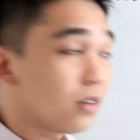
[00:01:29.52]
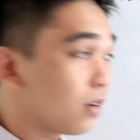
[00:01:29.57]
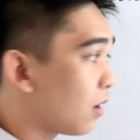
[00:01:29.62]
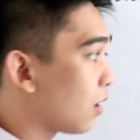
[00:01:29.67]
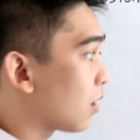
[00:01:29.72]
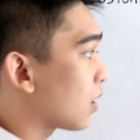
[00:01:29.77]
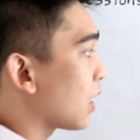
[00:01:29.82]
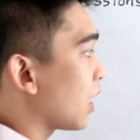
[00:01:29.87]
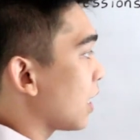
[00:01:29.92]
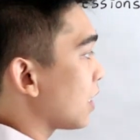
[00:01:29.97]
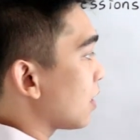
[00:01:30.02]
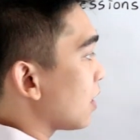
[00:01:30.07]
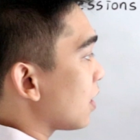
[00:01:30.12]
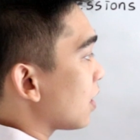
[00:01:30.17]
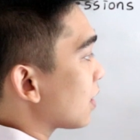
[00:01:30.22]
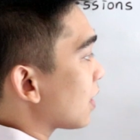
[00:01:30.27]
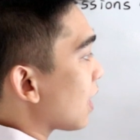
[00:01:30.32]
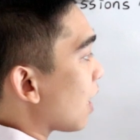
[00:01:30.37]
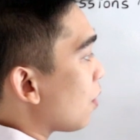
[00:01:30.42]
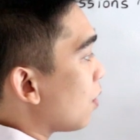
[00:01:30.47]
Okay,
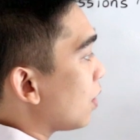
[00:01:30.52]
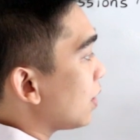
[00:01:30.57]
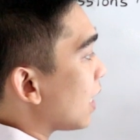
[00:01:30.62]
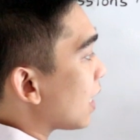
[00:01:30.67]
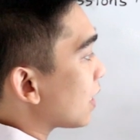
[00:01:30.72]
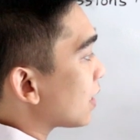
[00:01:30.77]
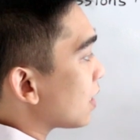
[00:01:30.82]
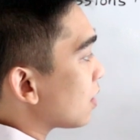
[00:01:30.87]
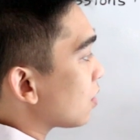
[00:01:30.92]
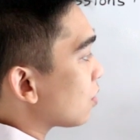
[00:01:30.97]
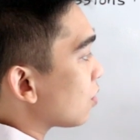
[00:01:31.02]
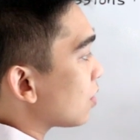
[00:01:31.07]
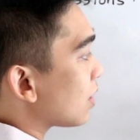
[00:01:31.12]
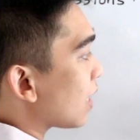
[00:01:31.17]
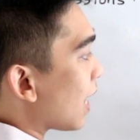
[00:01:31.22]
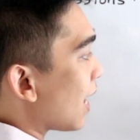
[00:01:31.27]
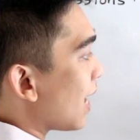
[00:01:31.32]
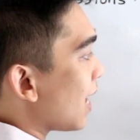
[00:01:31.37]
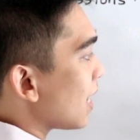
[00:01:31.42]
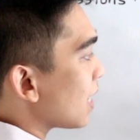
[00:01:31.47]
tinatawag natin to
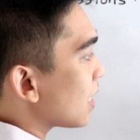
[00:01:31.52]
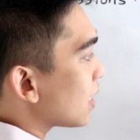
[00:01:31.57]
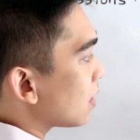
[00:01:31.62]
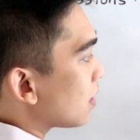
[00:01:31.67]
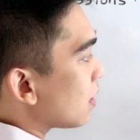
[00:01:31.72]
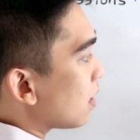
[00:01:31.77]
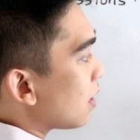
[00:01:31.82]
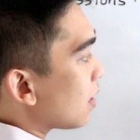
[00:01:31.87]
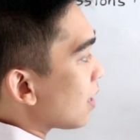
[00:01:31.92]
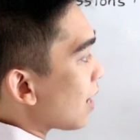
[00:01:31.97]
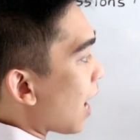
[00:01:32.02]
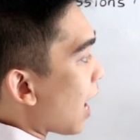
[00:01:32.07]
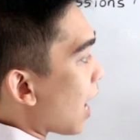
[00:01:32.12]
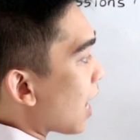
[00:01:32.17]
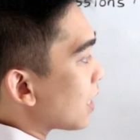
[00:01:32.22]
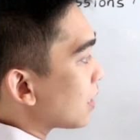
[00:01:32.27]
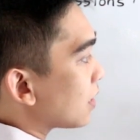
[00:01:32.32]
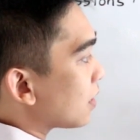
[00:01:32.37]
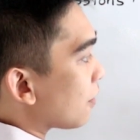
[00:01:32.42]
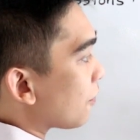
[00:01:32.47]
na
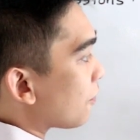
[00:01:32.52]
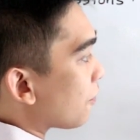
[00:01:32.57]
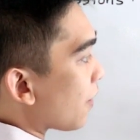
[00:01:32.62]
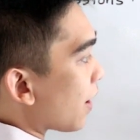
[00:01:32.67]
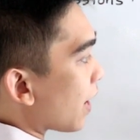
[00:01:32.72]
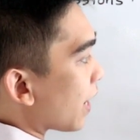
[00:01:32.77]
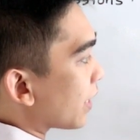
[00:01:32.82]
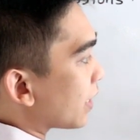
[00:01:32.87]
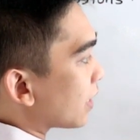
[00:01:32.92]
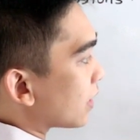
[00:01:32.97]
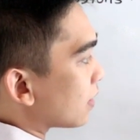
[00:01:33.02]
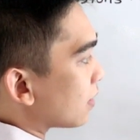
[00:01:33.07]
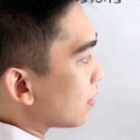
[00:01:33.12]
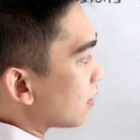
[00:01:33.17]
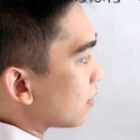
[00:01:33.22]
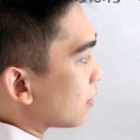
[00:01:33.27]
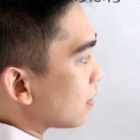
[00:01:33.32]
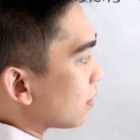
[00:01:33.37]
undefined.